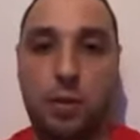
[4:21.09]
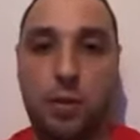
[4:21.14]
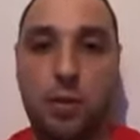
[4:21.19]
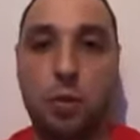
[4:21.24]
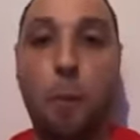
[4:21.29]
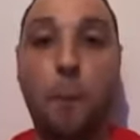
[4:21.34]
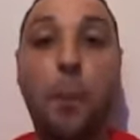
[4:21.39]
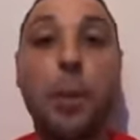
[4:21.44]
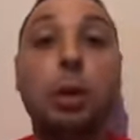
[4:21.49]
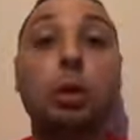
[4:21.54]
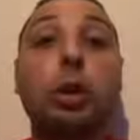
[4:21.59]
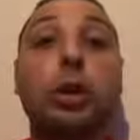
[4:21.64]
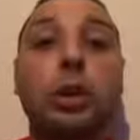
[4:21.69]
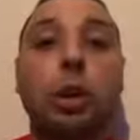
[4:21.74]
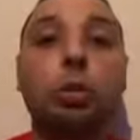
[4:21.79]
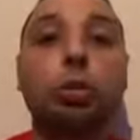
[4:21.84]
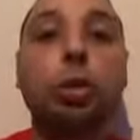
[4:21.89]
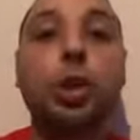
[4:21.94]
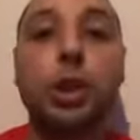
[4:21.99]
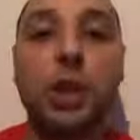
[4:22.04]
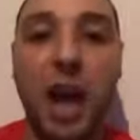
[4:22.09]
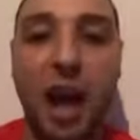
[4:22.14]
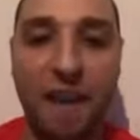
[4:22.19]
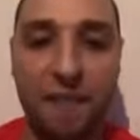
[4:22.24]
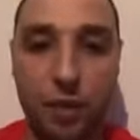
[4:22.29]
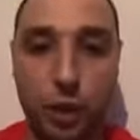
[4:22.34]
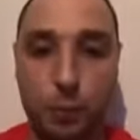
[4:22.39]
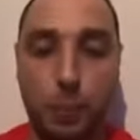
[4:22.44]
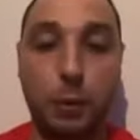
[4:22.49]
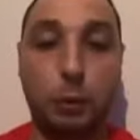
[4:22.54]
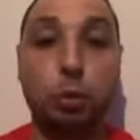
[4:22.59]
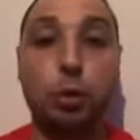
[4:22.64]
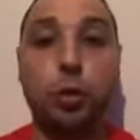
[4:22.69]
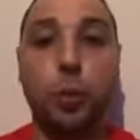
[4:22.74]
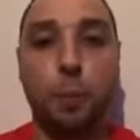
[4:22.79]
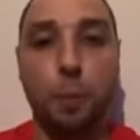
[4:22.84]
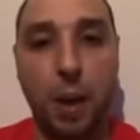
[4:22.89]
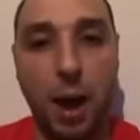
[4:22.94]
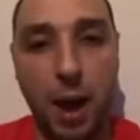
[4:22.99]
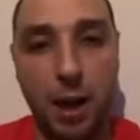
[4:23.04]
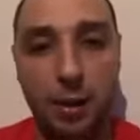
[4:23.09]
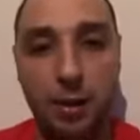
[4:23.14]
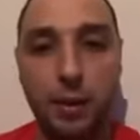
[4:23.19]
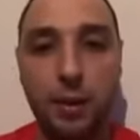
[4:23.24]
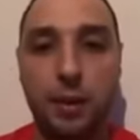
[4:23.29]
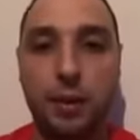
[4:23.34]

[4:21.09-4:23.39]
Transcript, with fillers: Um pirulitão do Chaves para tu chupar.